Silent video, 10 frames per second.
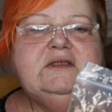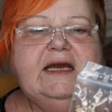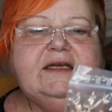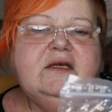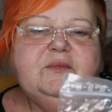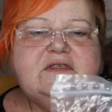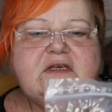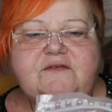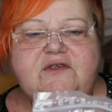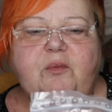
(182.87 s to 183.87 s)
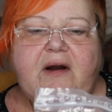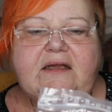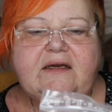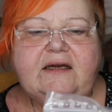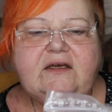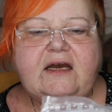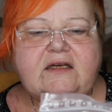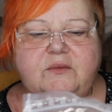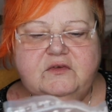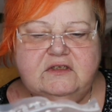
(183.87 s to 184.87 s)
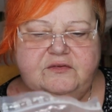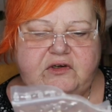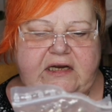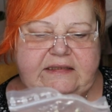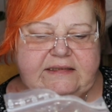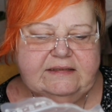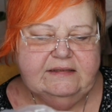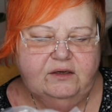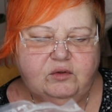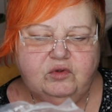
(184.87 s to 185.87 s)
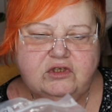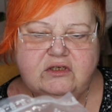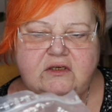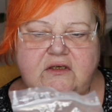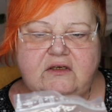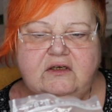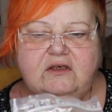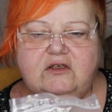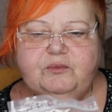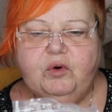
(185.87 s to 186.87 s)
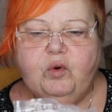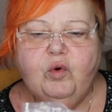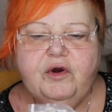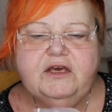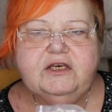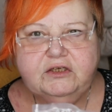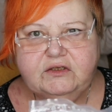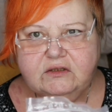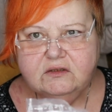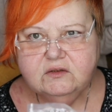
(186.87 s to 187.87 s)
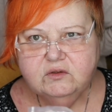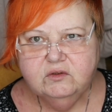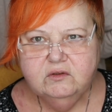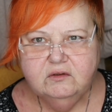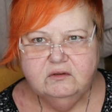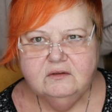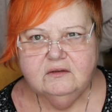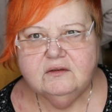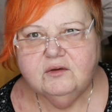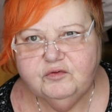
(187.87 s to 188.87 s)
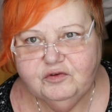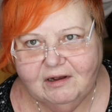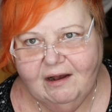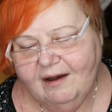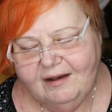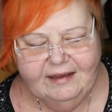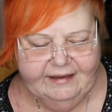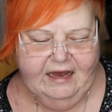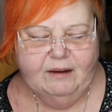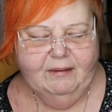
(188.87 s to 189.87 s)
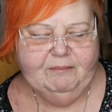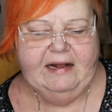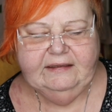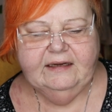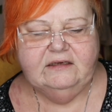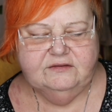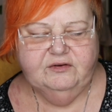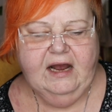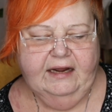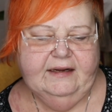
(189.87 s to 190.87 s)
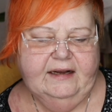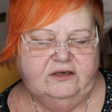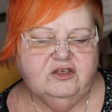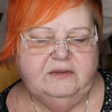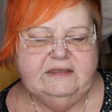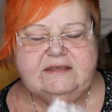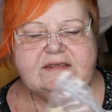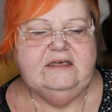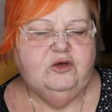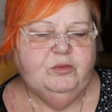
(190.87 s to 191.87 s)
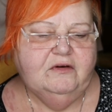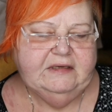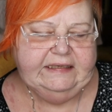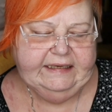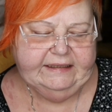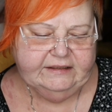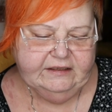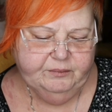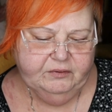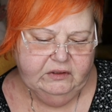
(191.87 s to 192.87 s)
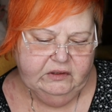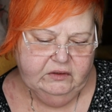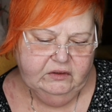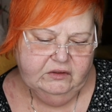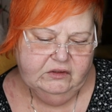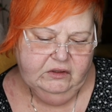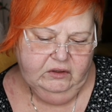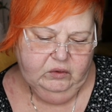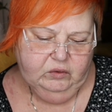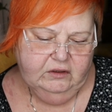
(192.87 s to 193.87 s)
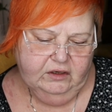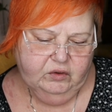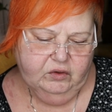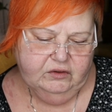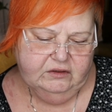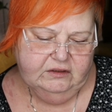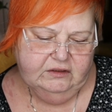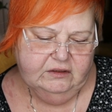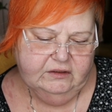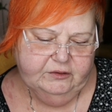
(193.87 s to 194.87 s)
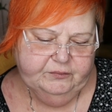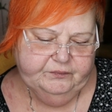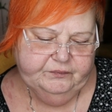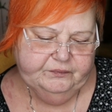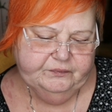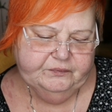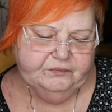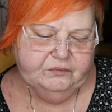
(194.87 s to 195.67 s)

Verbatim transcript: Und Catnip ist ja sowieso beide dann Catnip sind ja für Katzen sehr gut. Vor beruhigt. Für, vor allen Dingen für Kater. Ja, für ja. Ka ja, aber Baldrian ist für Kater ganz schön, aber das ist ja hier überwiegend Catnip. Und da können die, ähm,